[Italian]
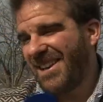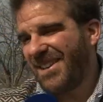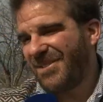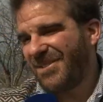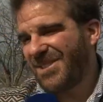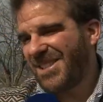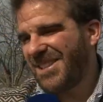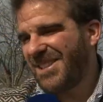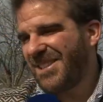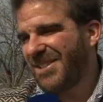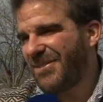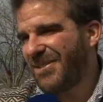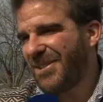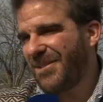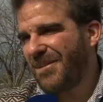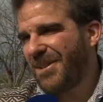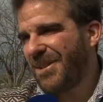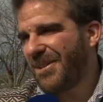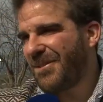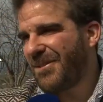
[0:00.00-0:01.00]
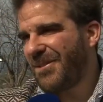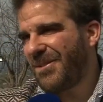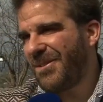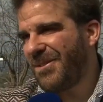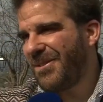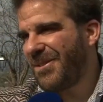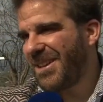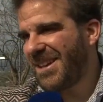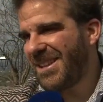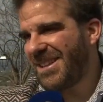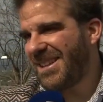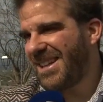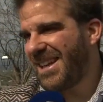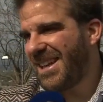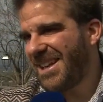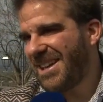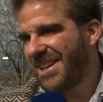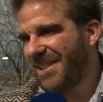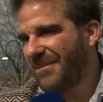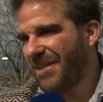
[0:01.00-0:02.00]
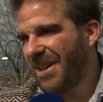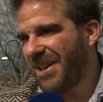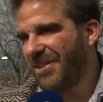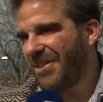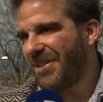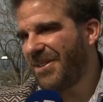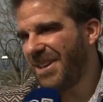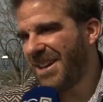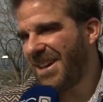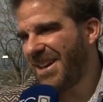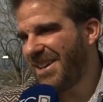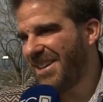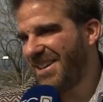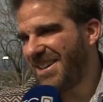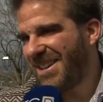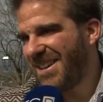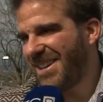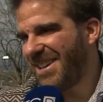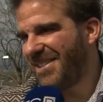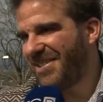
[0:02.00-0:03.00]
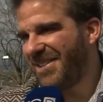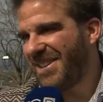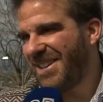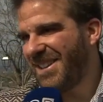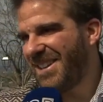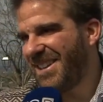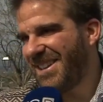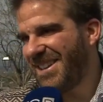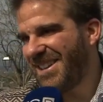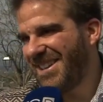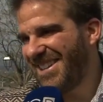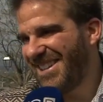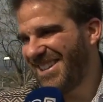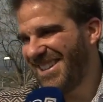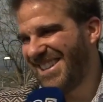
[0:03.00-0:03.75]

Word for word: lo sentivo da piccolo cantare da mia nonna e quindi...